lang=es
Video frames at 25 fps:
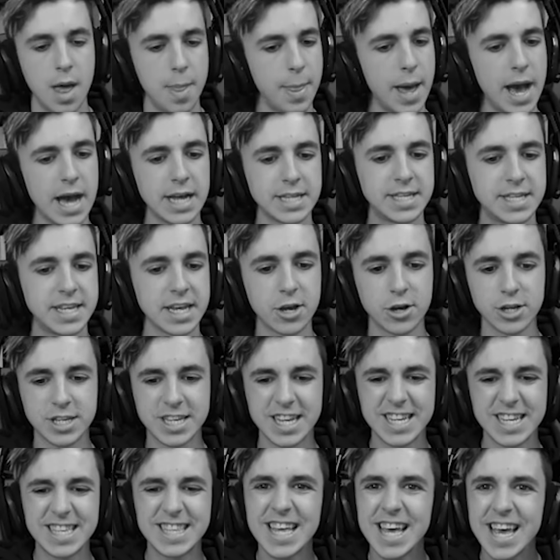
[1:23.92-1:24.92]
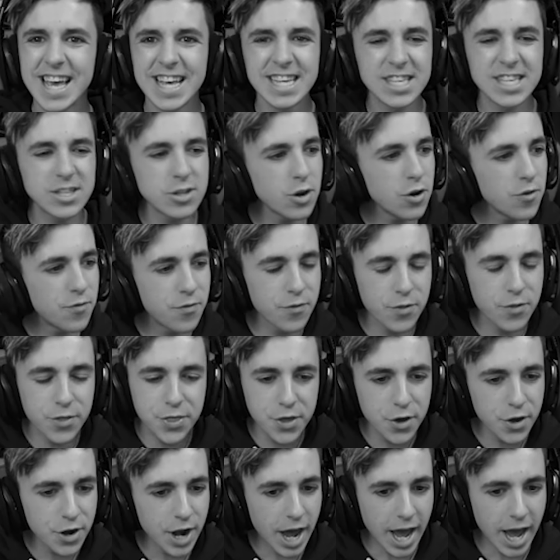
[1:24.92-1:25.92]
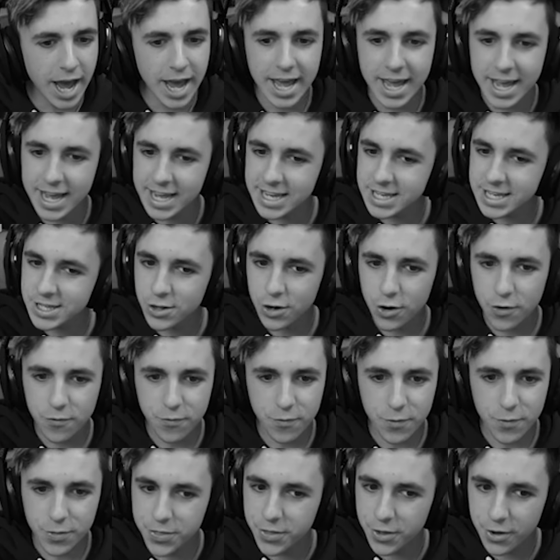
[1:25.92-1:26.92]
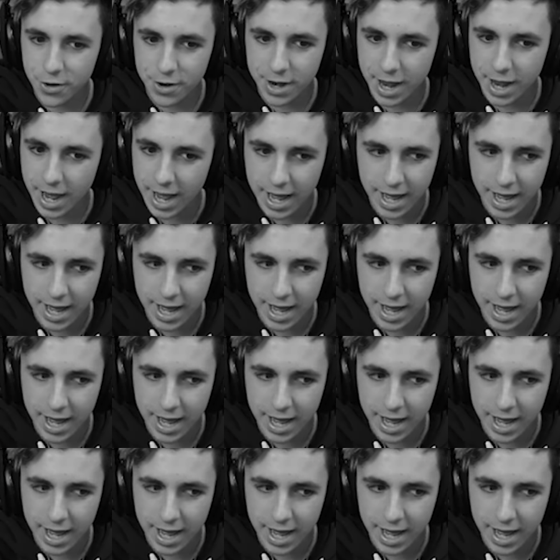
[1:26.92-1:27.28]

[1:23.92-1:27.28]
Nada, chicos, este, esto no funciona, ¿eh? Esto no funciona